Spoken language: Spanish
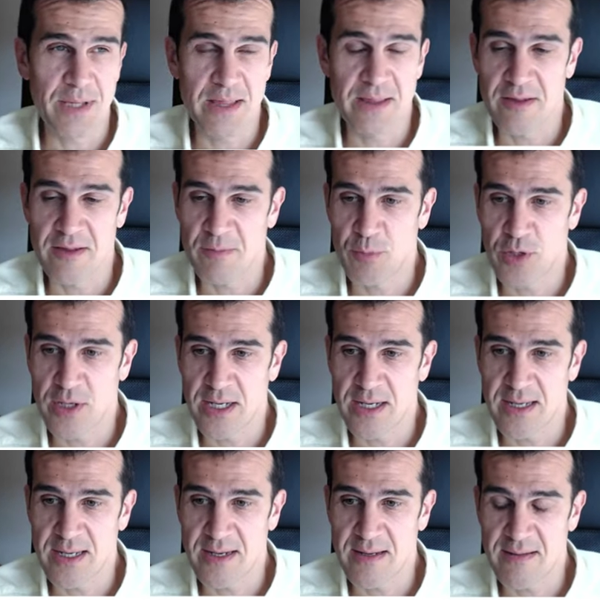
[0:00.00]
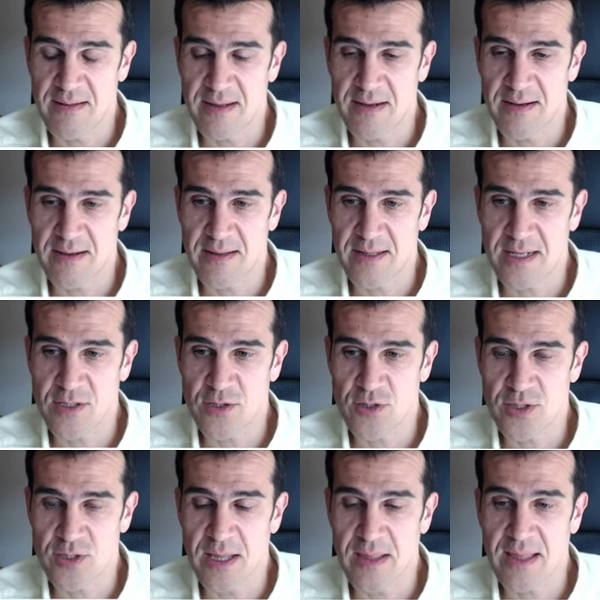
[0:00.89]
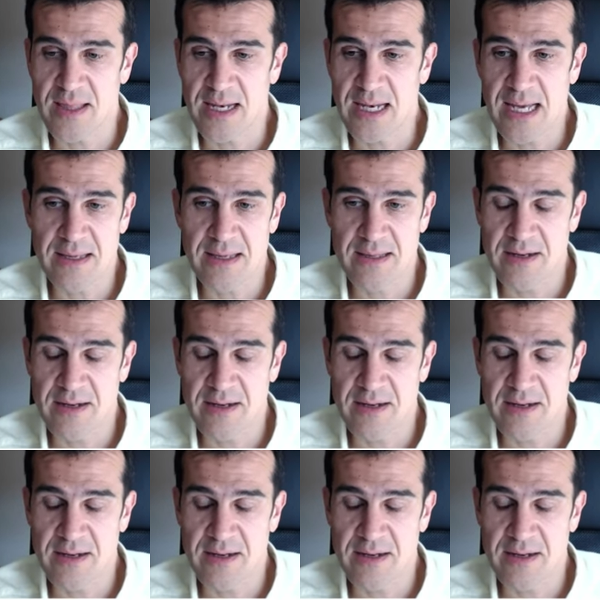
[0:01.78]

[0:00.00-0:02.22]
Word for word: a veces, porque en inglés el retraso se dice lag